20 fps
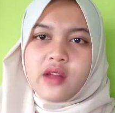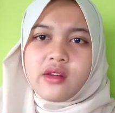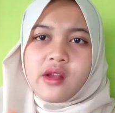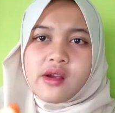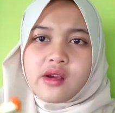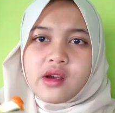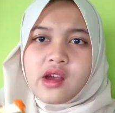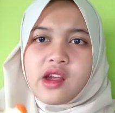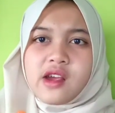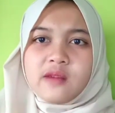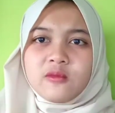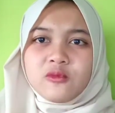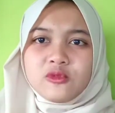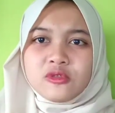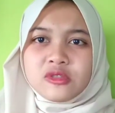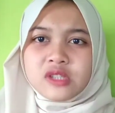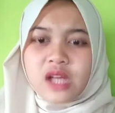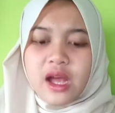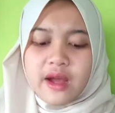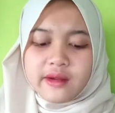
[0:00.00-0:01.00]
enak kayak
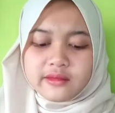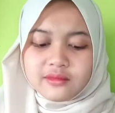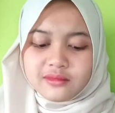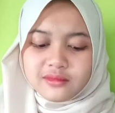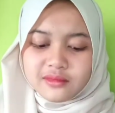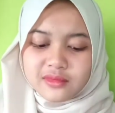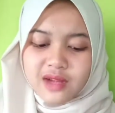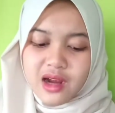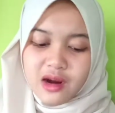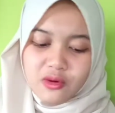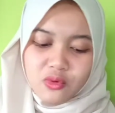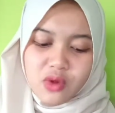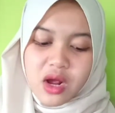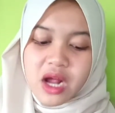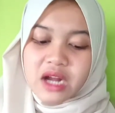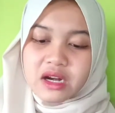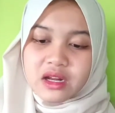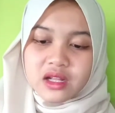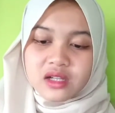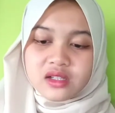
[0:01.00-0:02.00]
busa aku
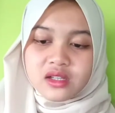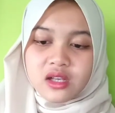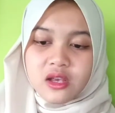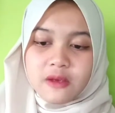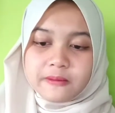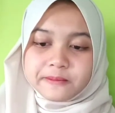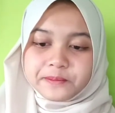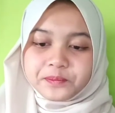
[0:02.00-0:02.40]
aneh sih